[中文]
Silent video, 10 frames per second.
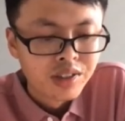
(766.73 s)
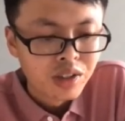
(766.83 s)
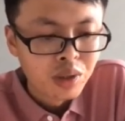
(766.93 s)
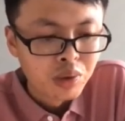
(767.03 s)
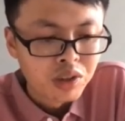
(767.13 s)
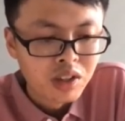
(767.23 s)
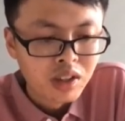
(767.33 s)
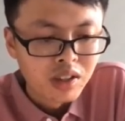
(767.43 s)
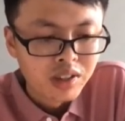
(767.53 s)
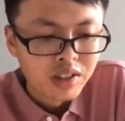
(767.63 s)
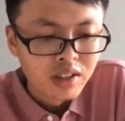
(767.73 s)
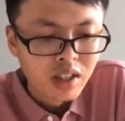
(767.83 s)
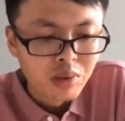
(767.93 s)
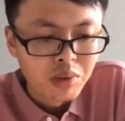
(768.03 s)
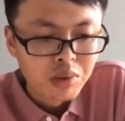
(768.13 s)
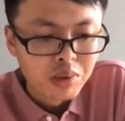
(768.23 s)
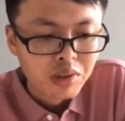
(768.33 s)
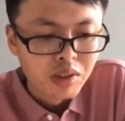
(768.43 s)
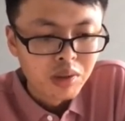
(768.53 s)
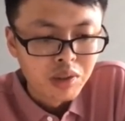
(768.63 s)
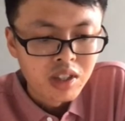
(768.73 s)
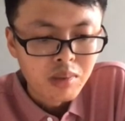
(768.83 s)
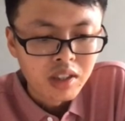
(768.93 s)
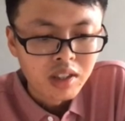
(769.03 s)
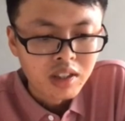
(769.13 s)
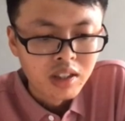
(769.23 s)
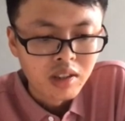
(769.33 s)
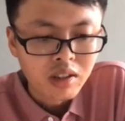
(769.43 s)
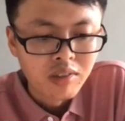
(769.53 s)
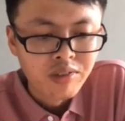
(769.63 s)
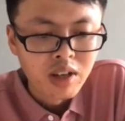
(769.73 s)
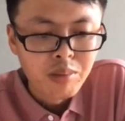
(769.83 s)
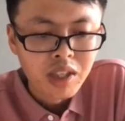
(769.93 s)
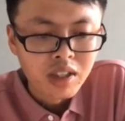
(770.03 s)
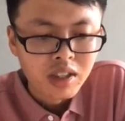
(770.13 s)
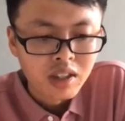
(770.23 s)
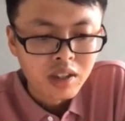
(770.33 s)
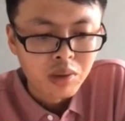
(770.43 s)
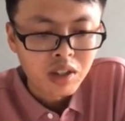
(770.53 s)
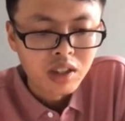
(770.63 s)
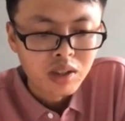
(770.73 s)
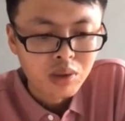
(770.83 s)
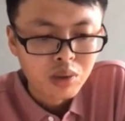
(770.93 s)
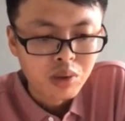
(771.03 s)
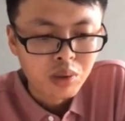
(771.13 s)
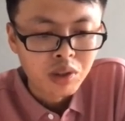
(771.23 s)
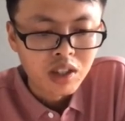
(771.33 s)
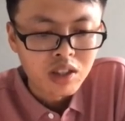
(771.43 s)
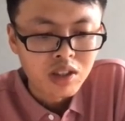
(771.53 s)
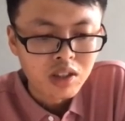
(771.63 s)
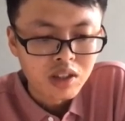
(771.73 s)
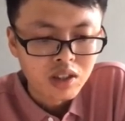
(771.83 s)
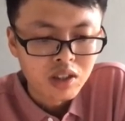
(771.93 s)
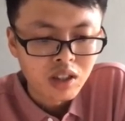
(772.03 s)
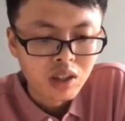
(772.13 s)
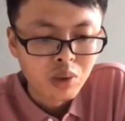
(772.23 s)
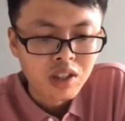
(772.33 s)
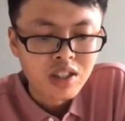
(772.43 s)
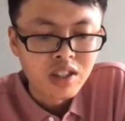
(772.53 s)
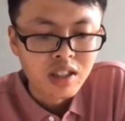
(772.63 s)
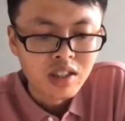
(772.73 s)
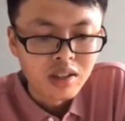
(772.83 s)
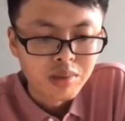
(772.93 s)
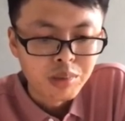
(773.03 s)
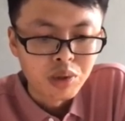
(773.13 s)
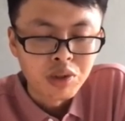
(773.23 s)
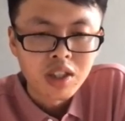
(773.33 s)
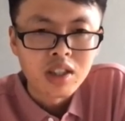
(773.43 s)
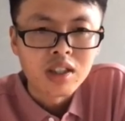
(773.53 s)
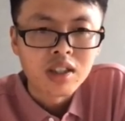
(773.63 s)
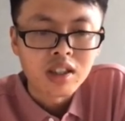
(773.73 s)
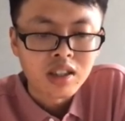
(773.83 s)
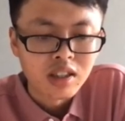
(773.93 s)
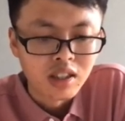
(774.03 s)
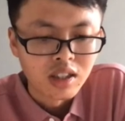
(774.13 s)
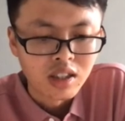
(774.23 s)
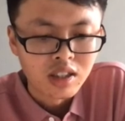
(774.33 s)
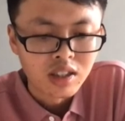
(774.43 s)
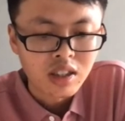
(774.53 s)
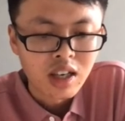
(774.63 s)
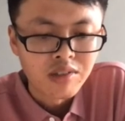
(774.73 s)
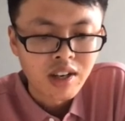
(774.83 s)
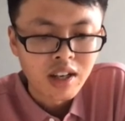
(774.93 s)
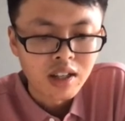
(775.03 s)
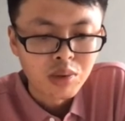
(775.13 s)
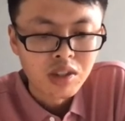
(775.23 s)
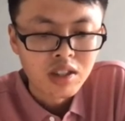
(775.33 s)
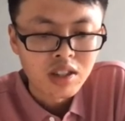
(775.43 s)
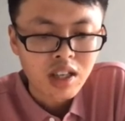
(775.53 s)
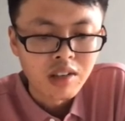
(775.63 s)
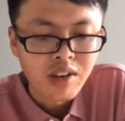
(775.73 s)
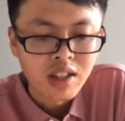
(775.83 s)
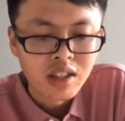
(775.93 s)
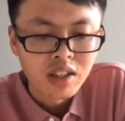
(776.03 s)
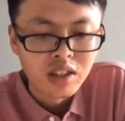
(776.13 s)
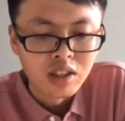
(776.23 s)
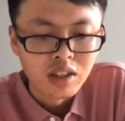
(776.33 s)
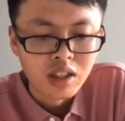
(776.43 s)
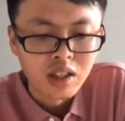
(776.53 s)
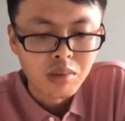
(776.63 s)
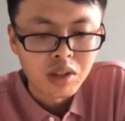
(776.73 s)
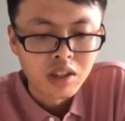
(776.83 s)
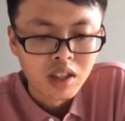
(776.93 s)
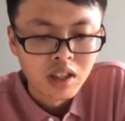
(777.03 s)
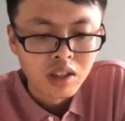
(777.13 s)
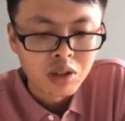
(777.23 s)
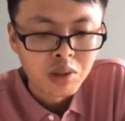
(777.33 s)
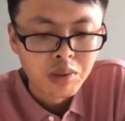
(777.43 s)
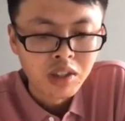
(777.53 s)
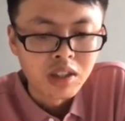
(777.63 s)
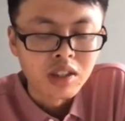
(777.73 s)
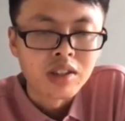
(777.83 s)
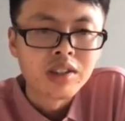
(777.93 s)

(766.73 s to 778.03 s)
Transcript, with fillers: 第五是在运维上面能够更方便或更多的支支持更多的协议，比如像。啊，支持卡夫卡，原生支持卡夫卡协议以及 M Q P 等。